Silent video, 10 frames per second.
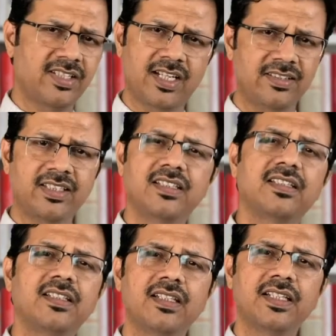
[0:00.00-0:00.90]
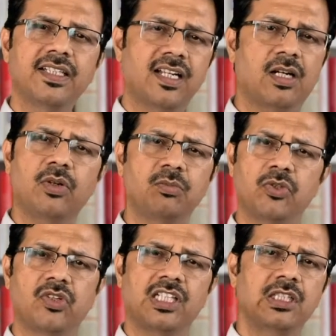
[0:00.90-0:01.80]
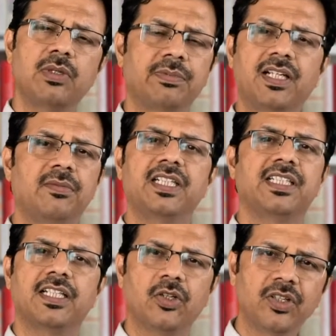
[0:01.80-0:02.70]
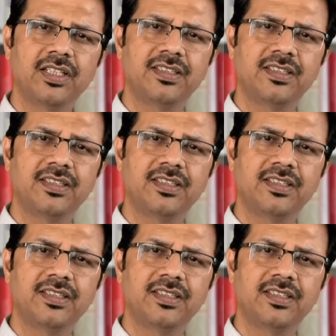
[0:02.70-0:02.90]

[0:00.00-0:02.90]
जरासंध या रावण मुस्कुराते हुए आपने कभी नहीं देखा होगा